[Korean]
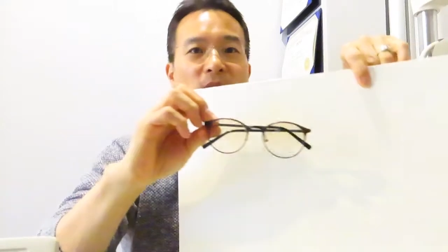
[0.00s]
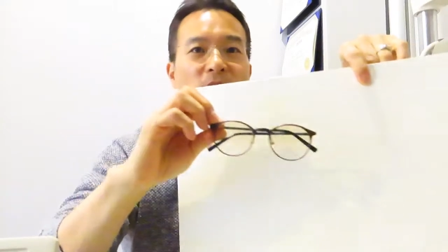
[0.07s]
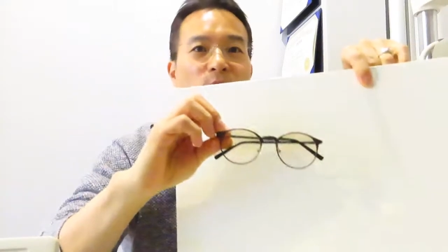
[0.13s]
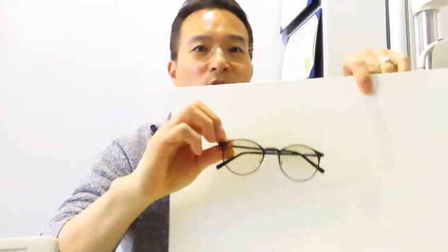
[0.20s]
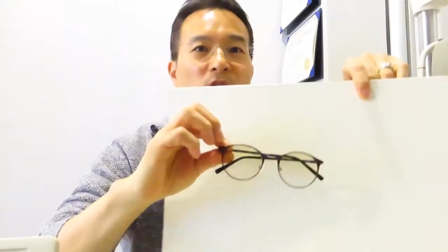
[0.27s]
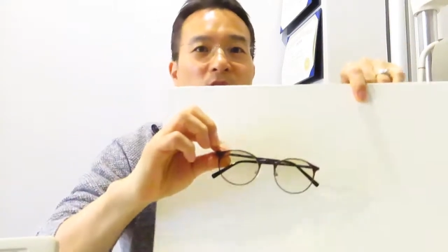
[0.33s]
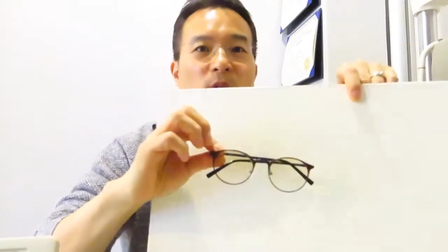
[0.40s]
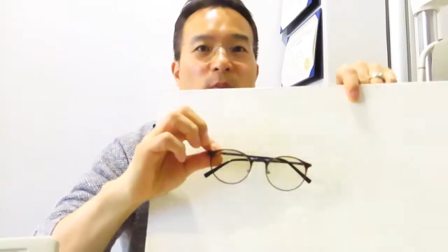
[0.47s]

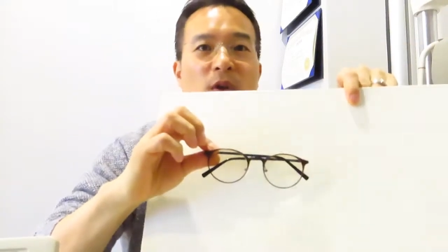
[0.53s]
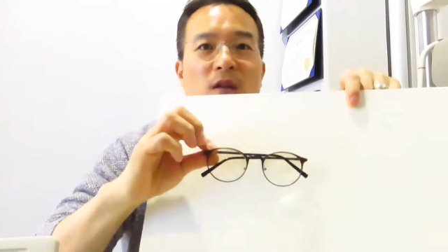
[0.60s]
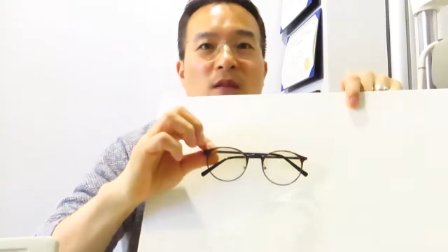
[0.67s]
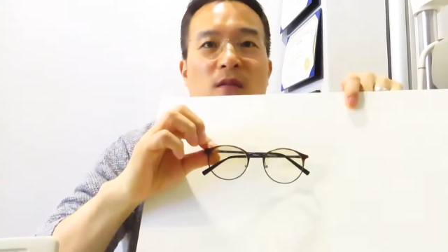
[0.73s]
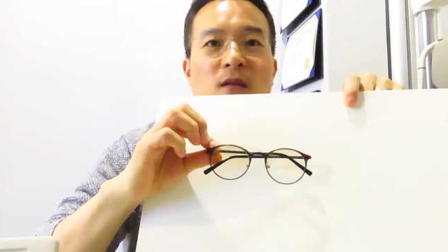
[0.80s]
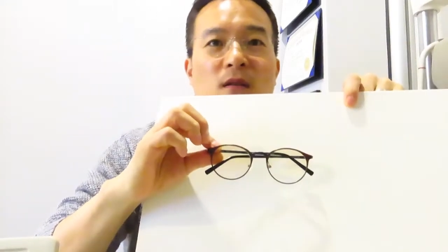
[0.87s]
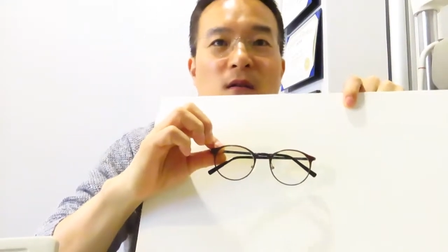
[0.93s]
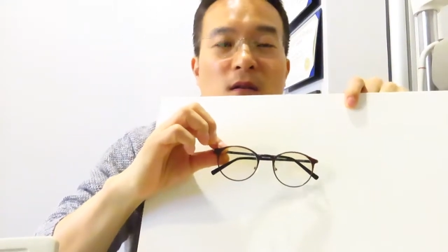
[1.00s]
바라보게 되면
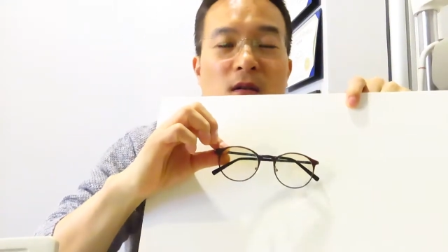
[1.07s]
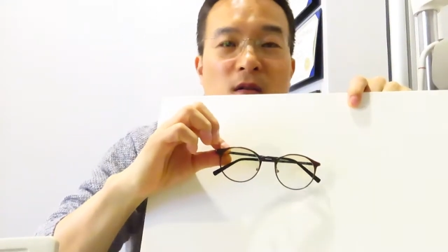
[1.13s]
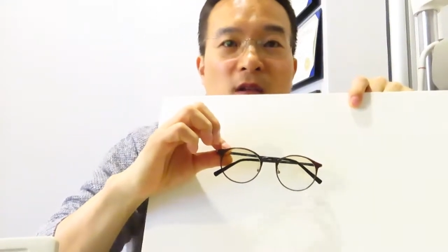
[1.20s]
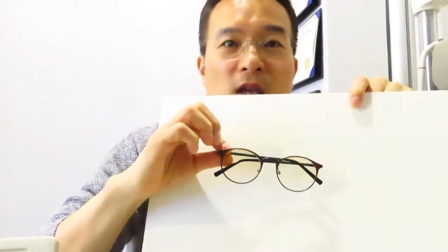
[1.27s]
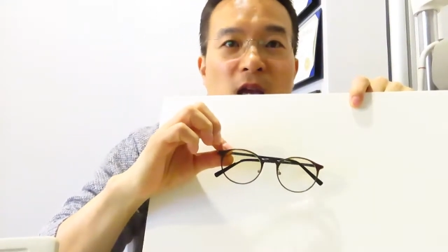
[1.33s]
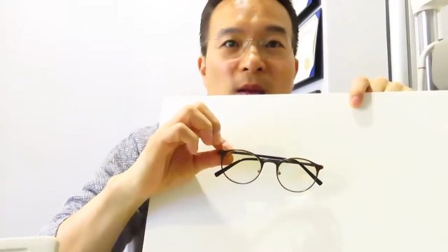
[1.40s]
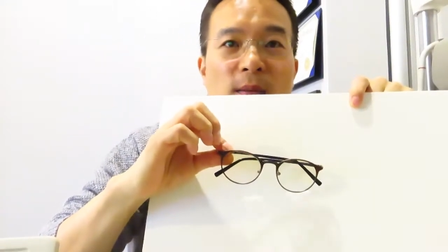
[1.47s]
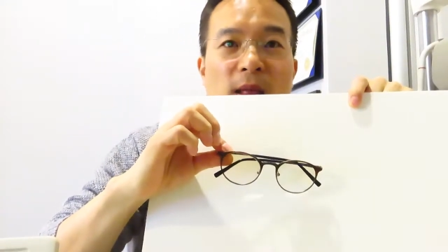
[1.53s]

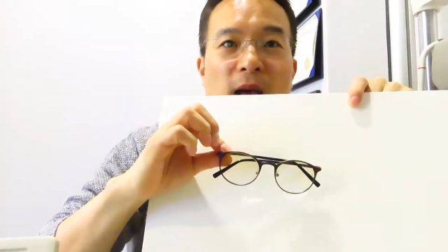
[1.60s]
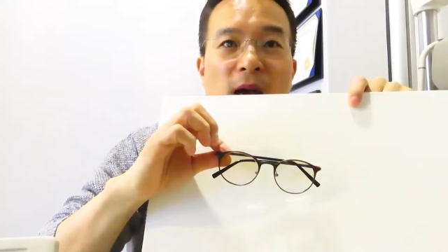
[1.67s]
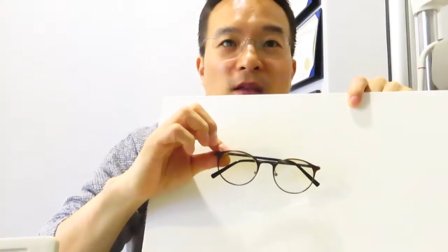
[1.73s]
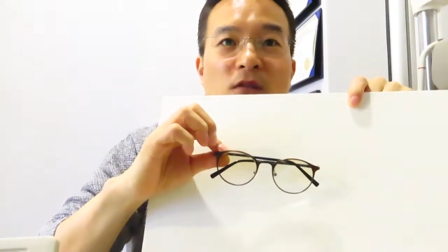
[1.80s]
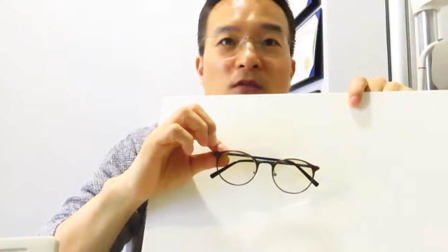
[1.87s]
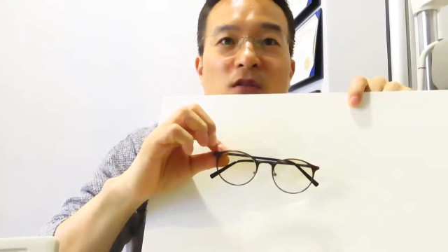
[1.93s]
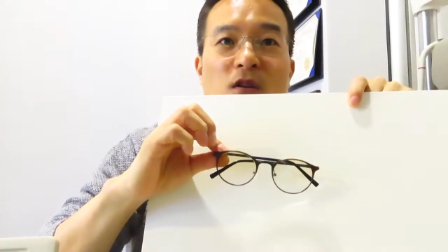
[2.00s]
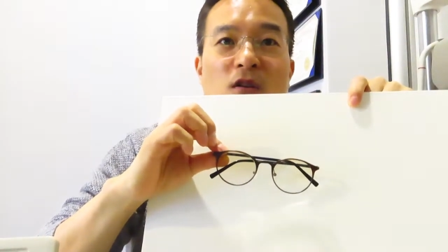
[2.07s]
그냥 일반
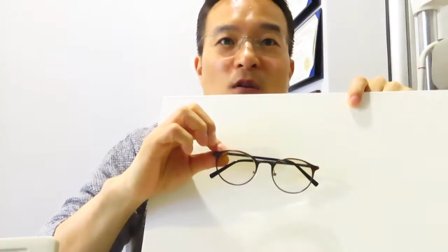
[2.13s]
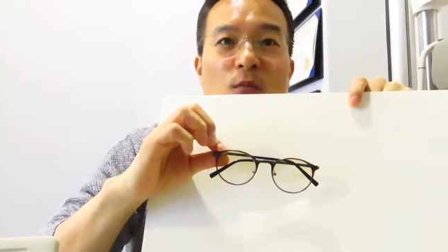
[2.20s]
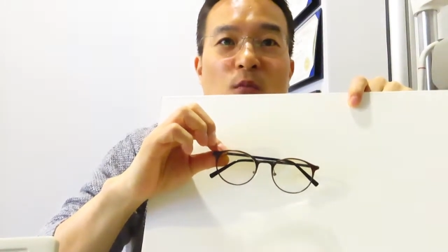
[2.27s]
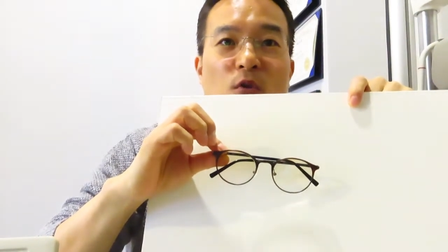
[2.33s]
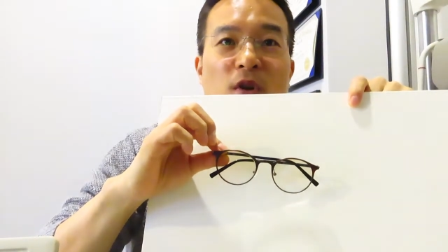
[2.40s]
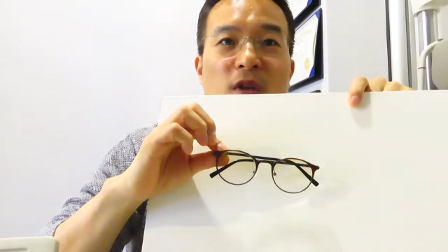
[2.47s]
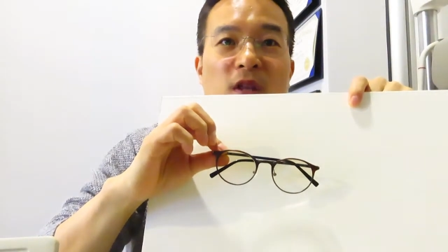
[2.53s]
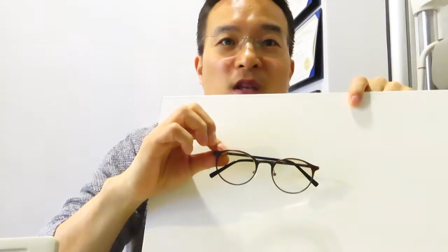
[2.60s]
안경처럼
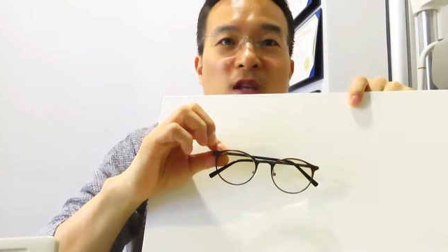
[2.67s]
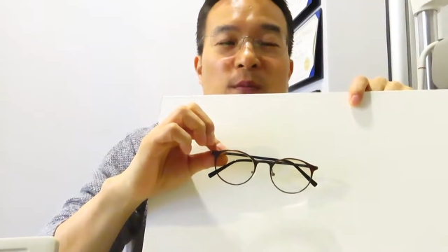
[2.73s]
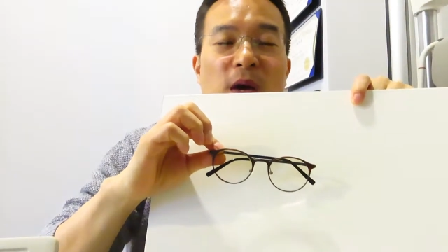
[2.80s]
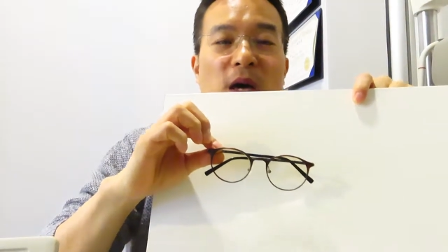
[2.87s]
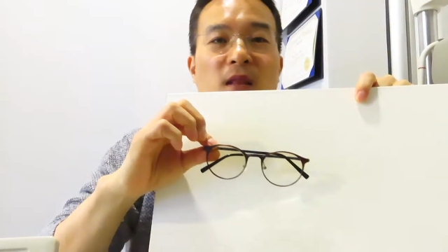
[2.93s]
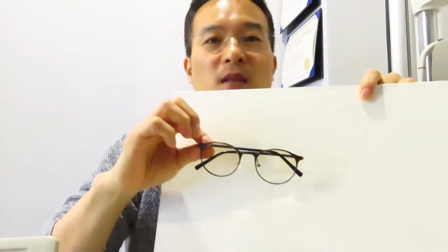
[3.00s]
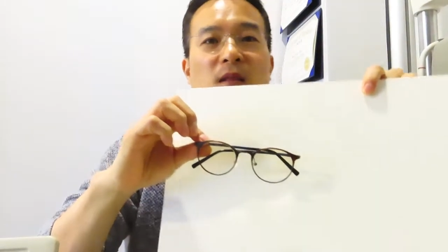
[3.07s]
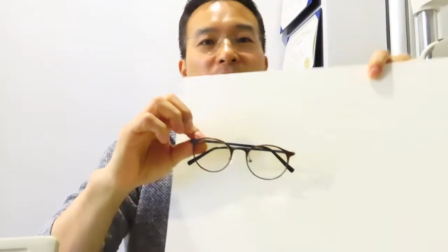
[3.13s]
보이게
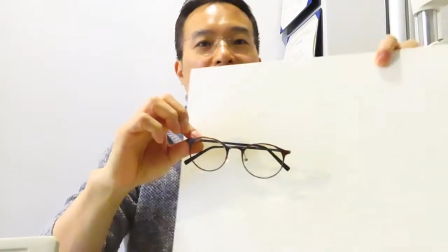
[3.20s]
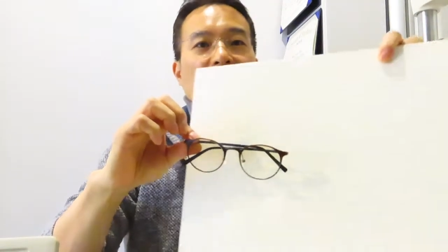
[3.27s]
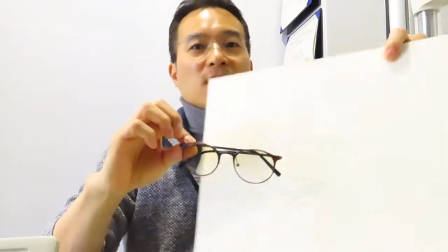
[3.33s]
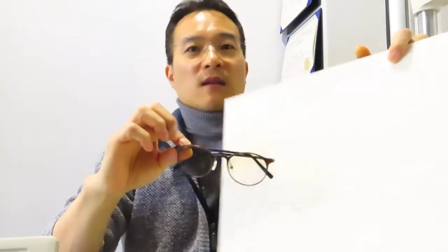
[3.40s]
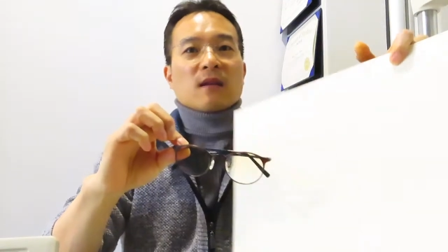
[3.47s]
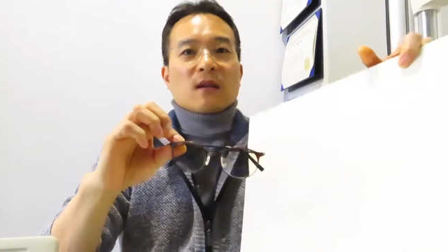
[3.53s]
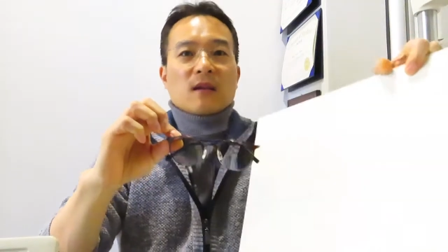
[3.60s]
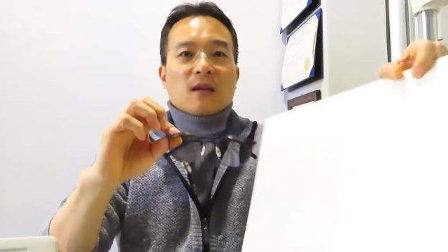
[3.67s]
되지만
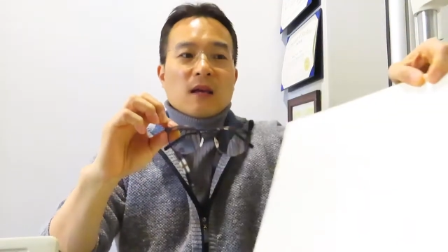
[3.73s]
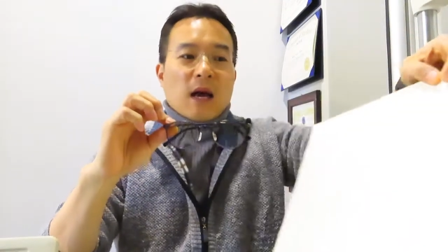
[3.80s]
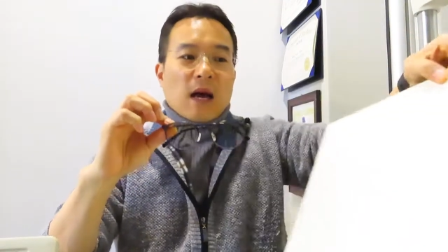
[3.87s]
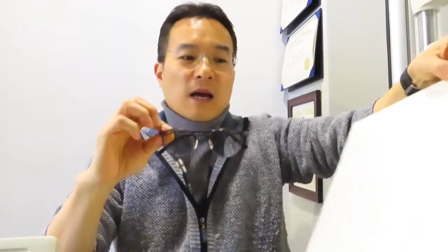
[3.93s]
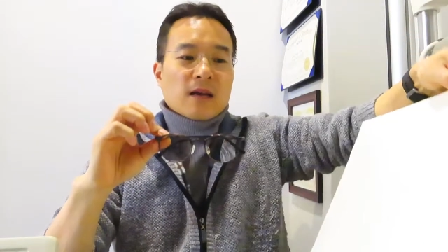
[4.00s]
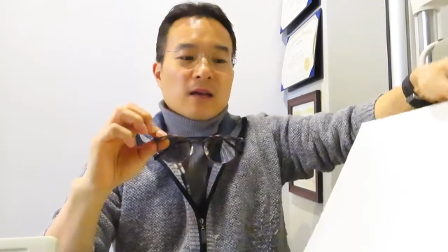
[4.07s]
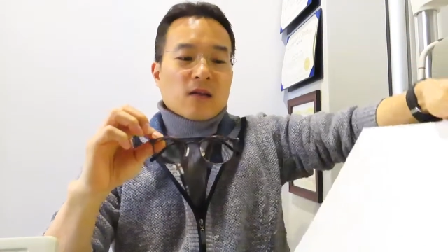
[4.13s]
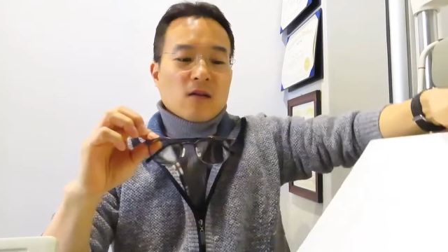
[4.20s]
이
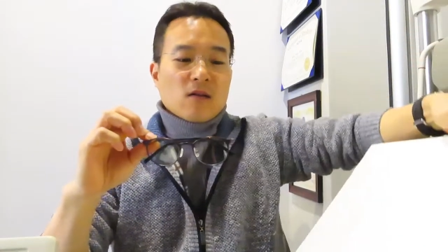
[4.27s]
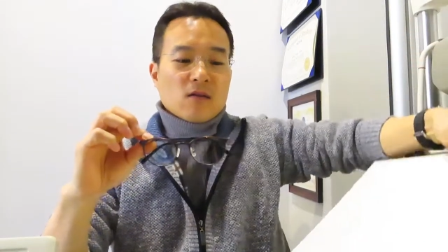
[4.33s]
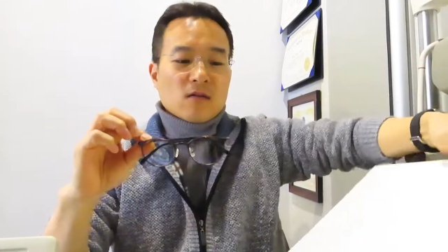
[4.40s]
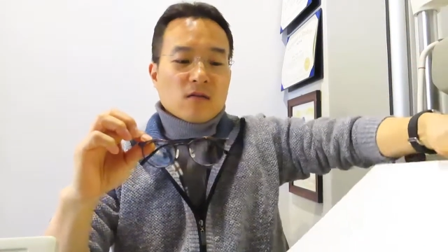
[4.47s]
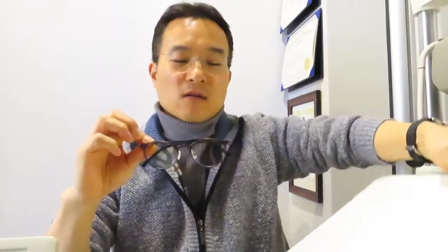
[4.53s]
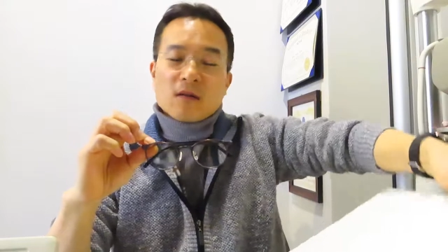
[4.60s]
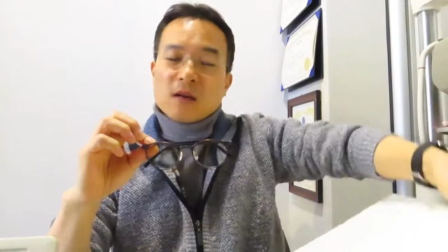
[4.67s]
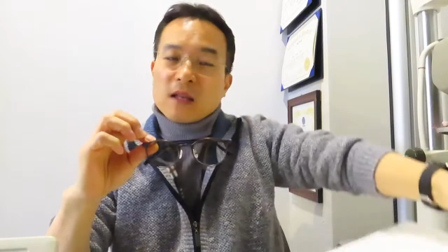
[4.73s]

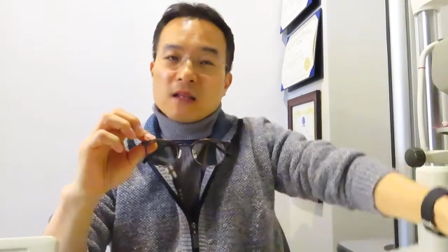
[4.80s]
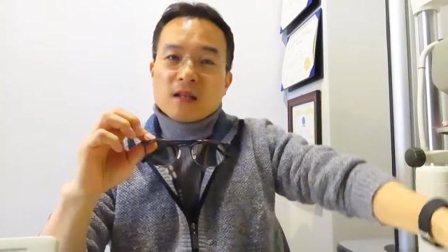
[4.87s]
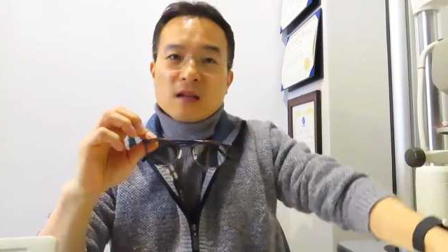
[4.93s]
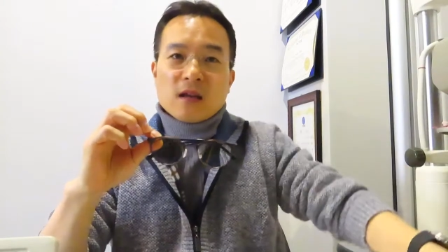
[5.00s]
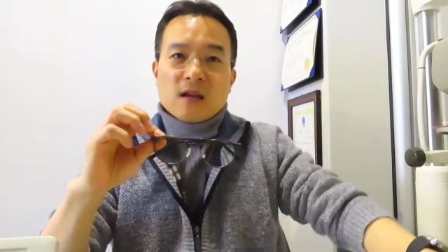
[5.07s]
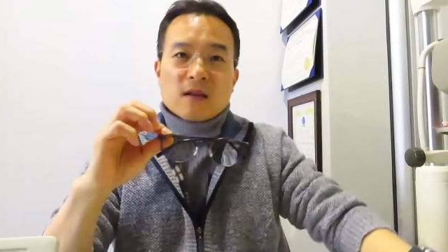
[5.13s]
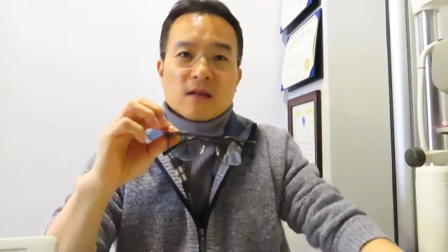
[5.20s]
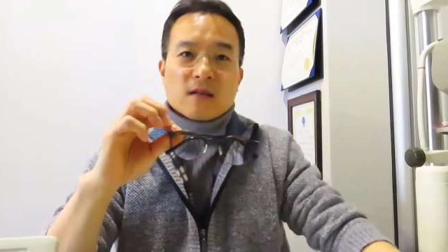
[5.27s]
안경
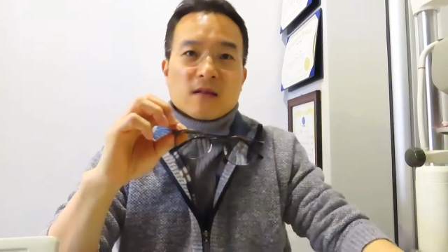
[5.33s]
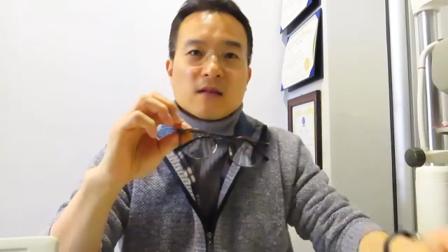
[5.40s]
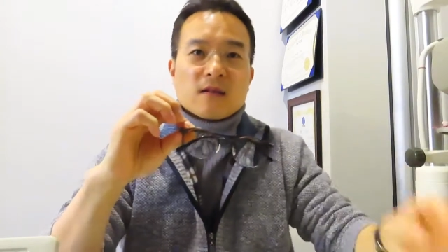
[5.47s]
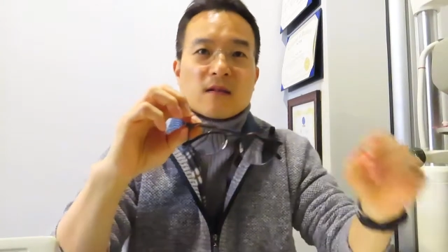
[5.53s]
렌즈에는